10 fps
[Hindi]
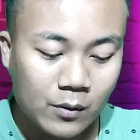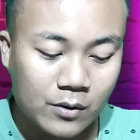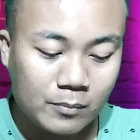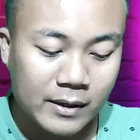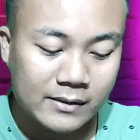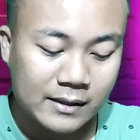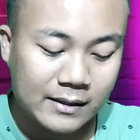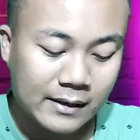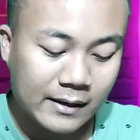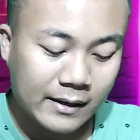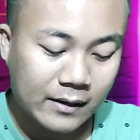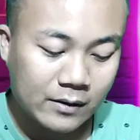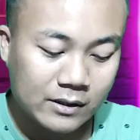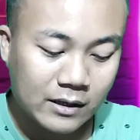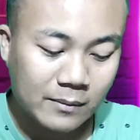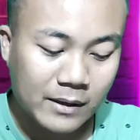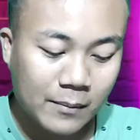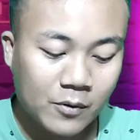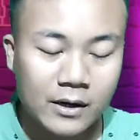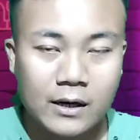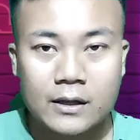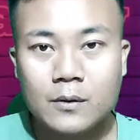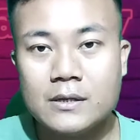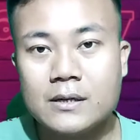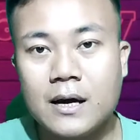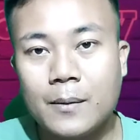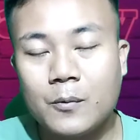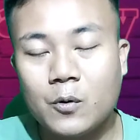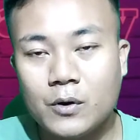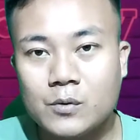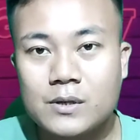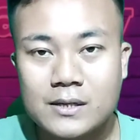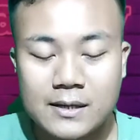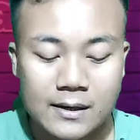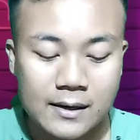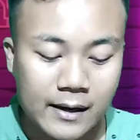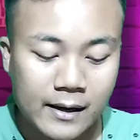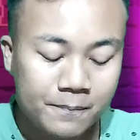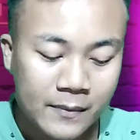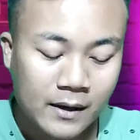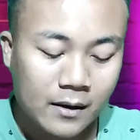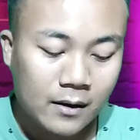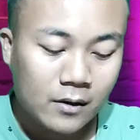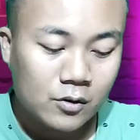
और बेक चले जाना है चलिए मैं आपको दिखाता हूँ इसका आपको यूज कैसे करना है